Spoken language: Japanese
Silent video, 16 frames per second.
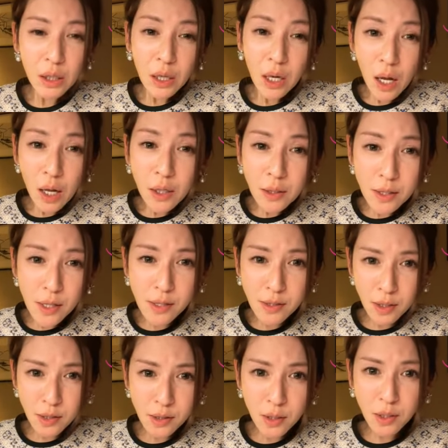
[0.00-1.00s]
案件
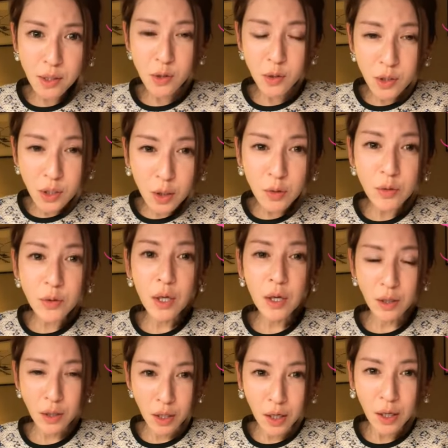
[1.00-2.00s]
札がついてるんだ
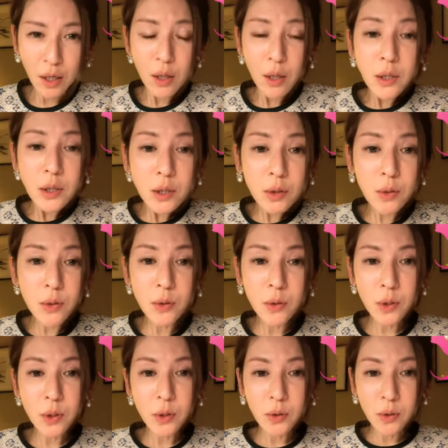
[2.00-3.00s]
から、中
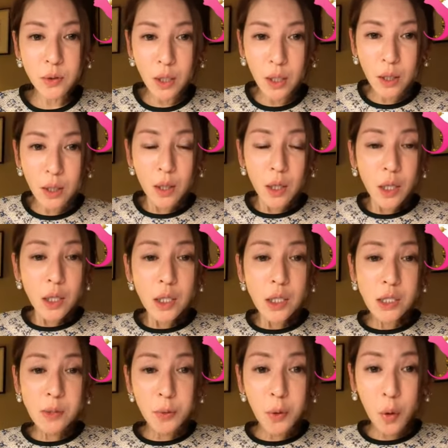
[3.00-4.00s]
級で
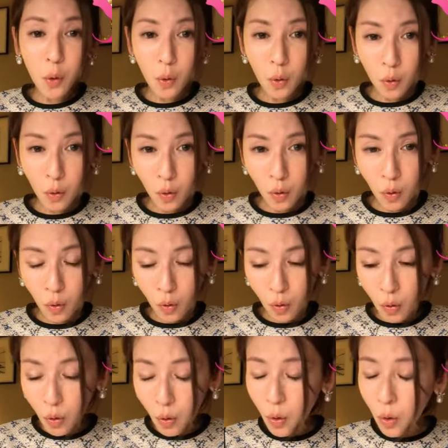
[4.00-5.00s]
いつ
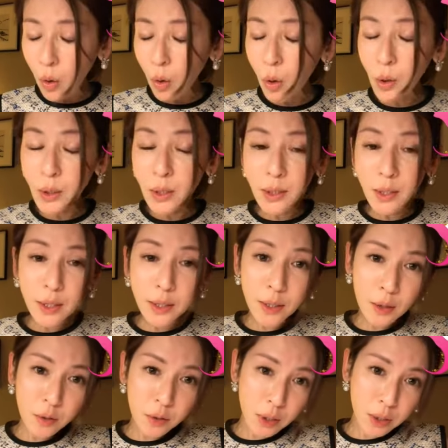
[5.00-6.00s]
も通りにひ
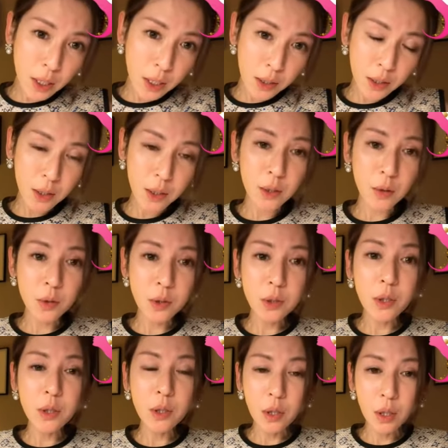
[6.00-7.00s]
ねくれたあり方をし
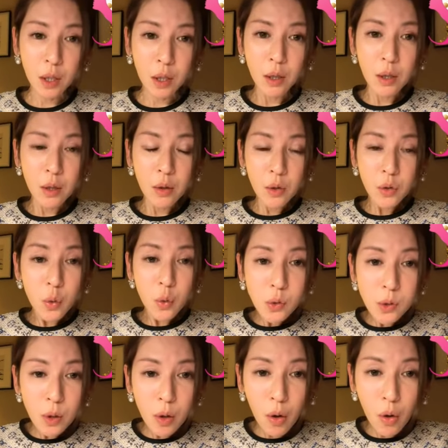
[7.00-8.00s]
ていたら、当
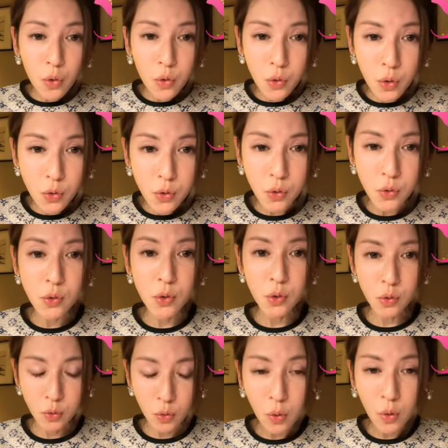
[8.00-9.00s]
然案件札で
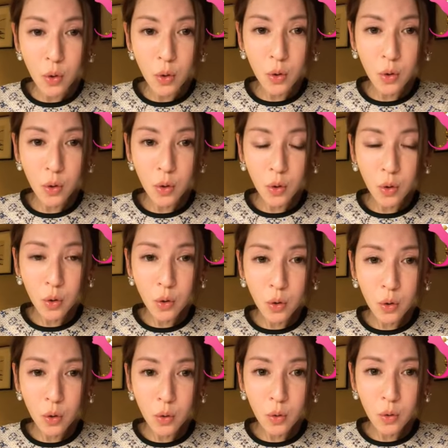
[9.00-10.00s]
すよ。
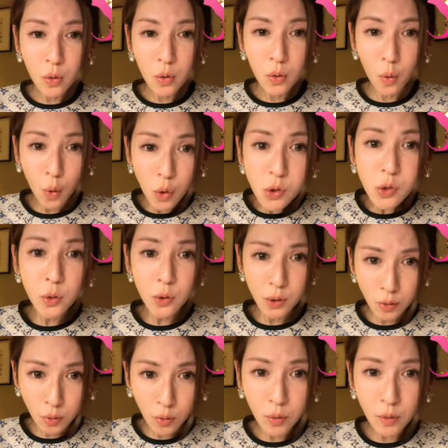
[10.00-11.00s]
ごっそ
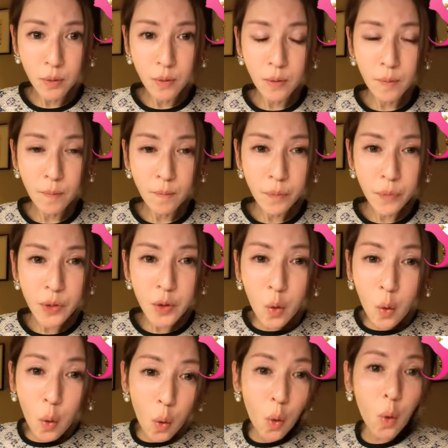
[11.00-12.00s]
りと。
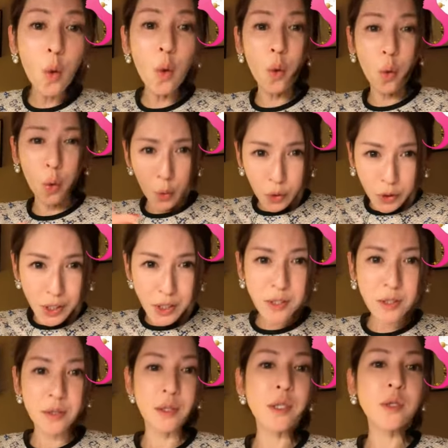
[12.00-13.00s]
業を追い出
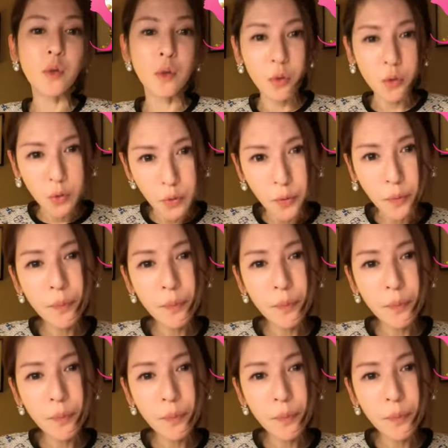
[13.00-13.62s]
すってそういうこと。